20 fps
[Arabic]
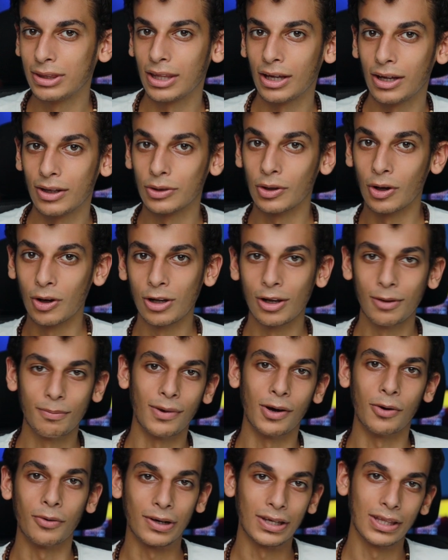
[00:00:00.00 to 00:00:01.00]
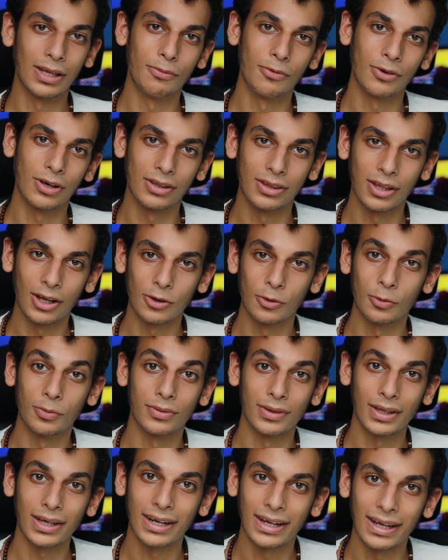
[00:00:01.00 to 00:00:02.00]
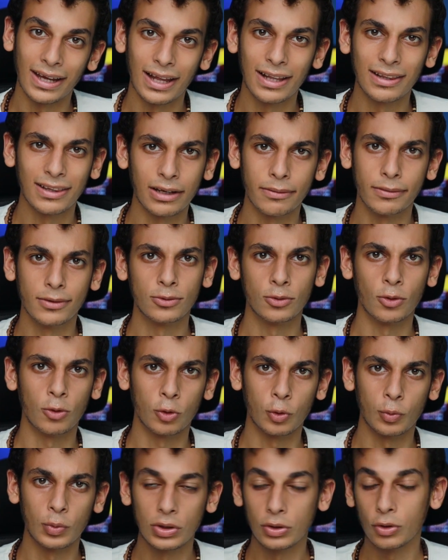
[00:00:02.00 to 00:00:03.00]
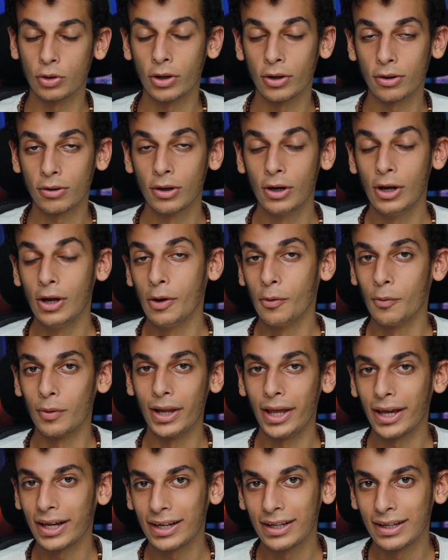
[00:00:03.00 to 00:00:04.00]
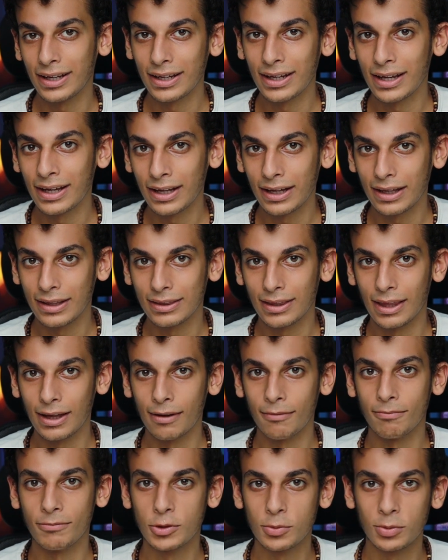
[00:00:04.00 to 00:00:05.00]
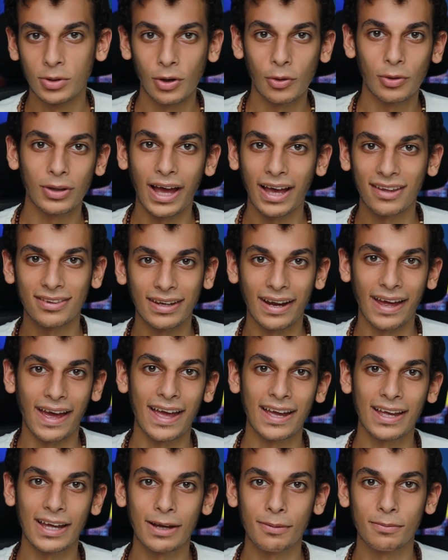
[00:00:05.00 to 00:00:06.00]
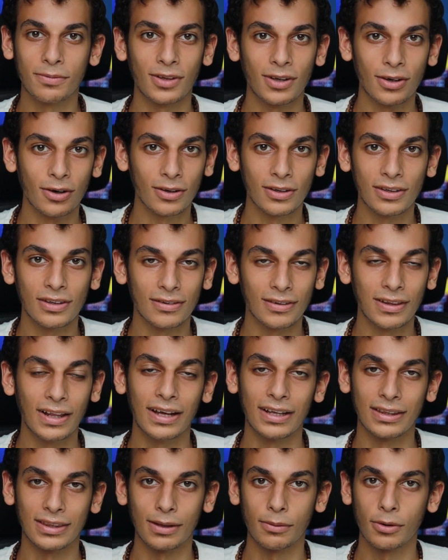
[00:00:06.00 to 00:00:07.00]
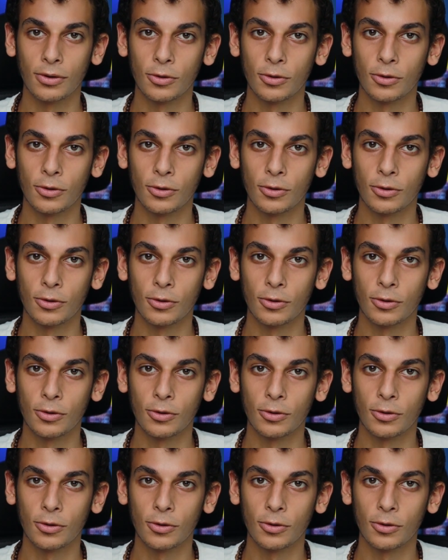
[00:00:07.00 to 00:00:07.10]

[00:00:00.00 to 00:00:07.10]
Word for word: انت طالب او كده ممكن تاخده بسعر اقل تقريبا 300 دولار ولكن هنا انت مش بتاخد احسن حاجه بسعر رخيص لا انت